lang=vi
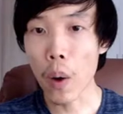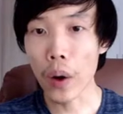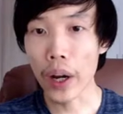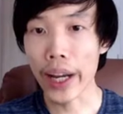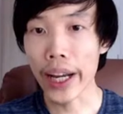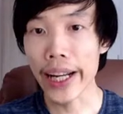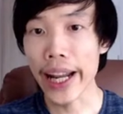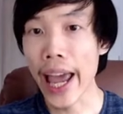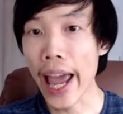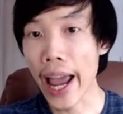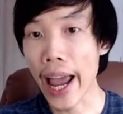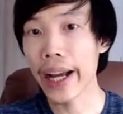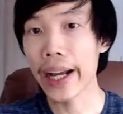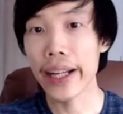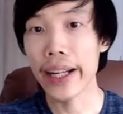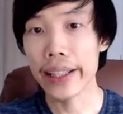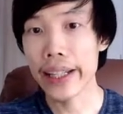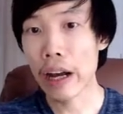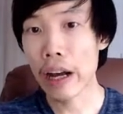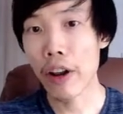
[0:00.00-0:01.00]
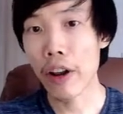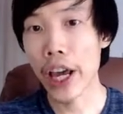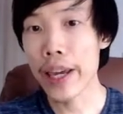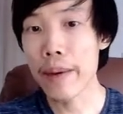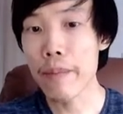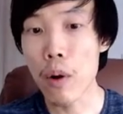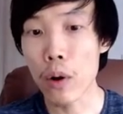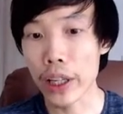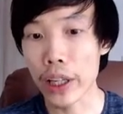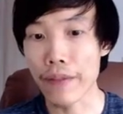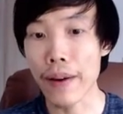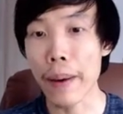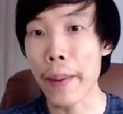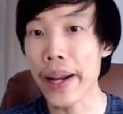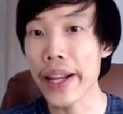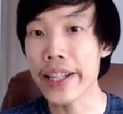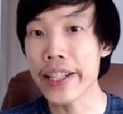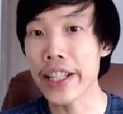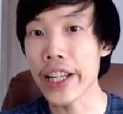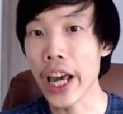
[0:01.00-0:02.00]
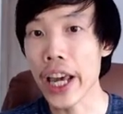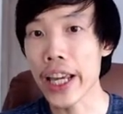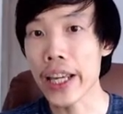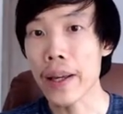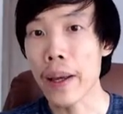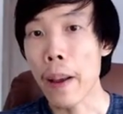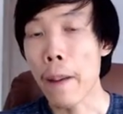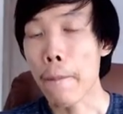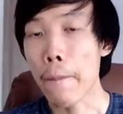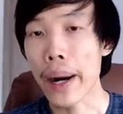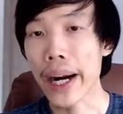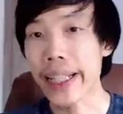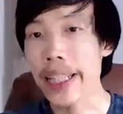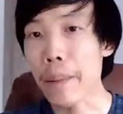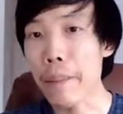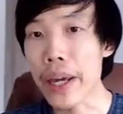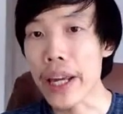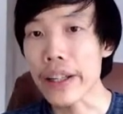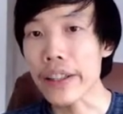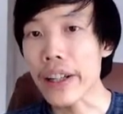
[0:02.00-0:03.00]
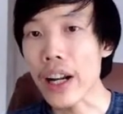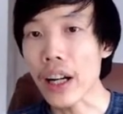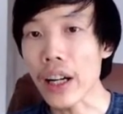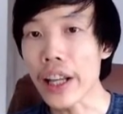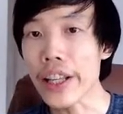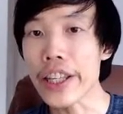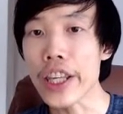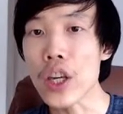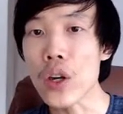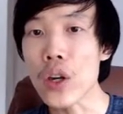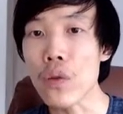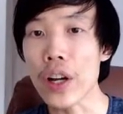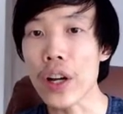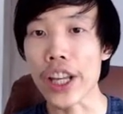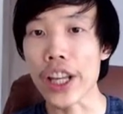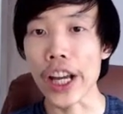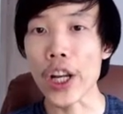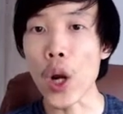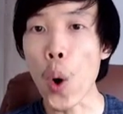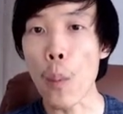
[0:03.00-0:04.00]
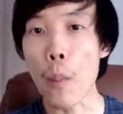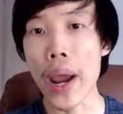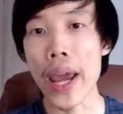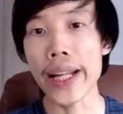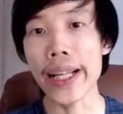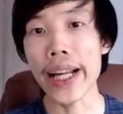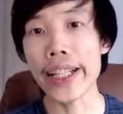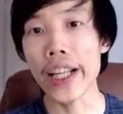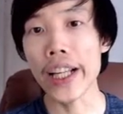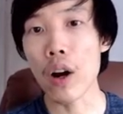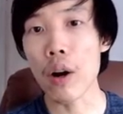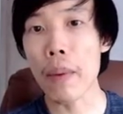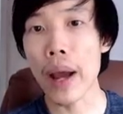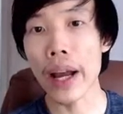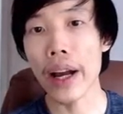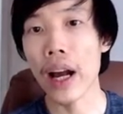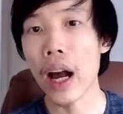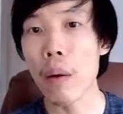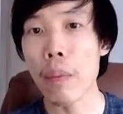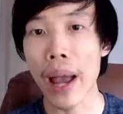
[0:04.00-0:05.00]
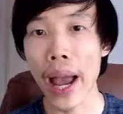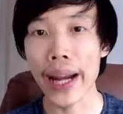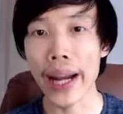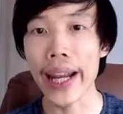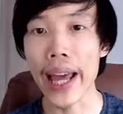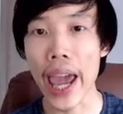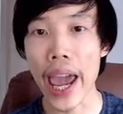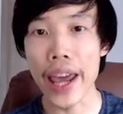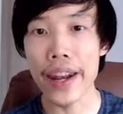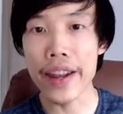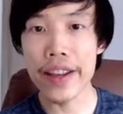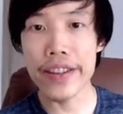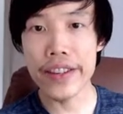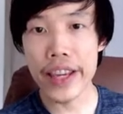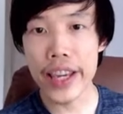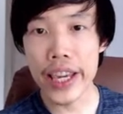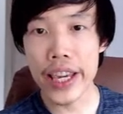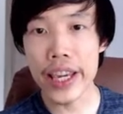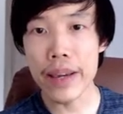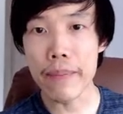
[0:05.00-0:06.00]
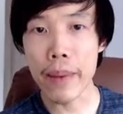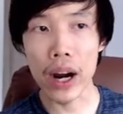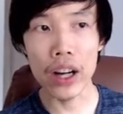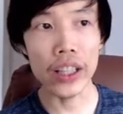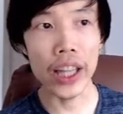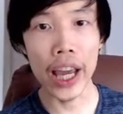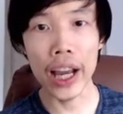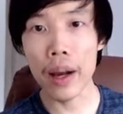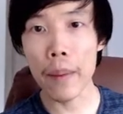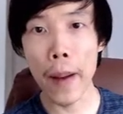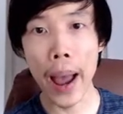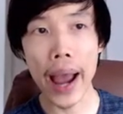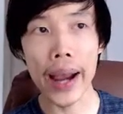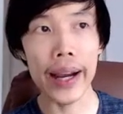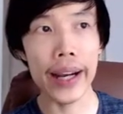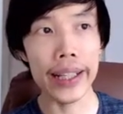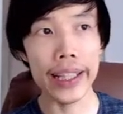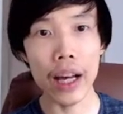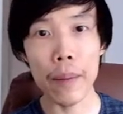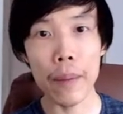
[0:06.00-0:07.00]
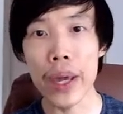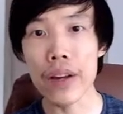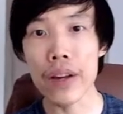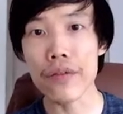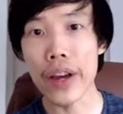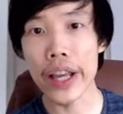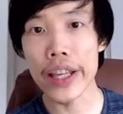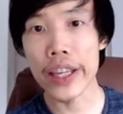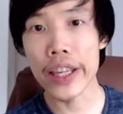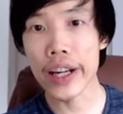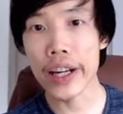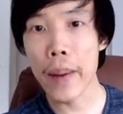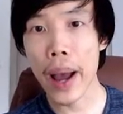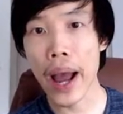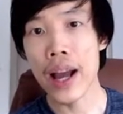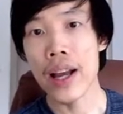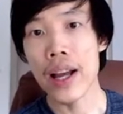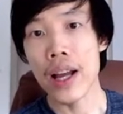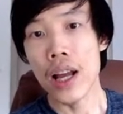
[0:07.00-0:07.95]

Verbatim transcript: cái khách hàng nào đấy một giải pháp energy đấy mà người ta biết rất là nhiều về những cái domain khác nhau các bạn không hẳn là energy mà có thể các bạn người ta biết về gì các bạn